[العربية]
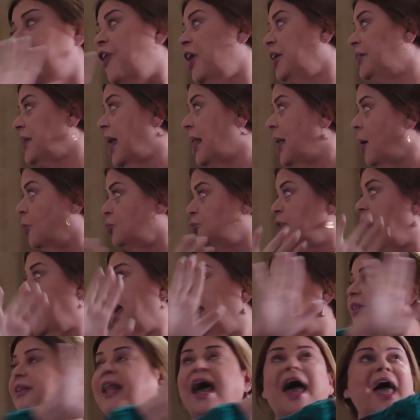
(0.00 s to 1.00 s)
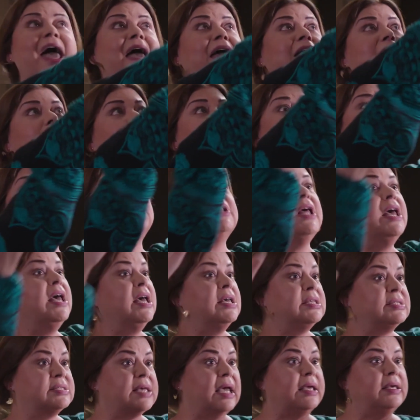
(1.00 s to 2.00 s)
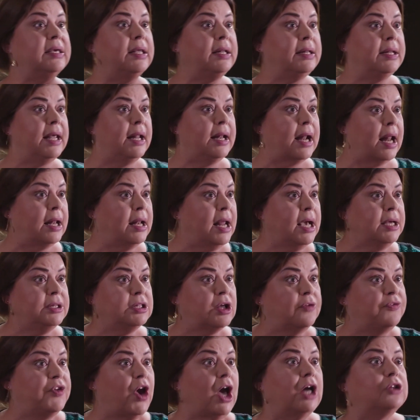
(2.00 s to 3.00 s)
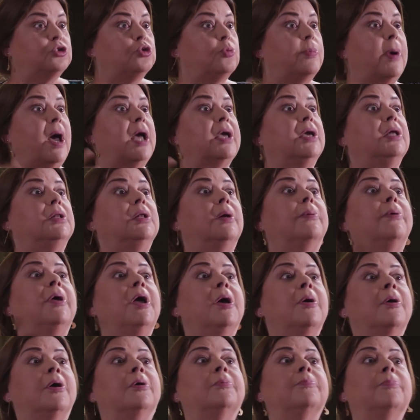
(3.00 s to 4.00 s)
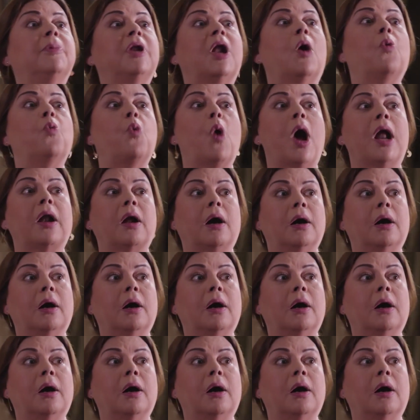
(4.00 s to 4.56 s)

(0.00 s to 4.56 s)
عارفه احنا لو دهناها اسود زي الليله اللي احنا فيها تبقى كده منوره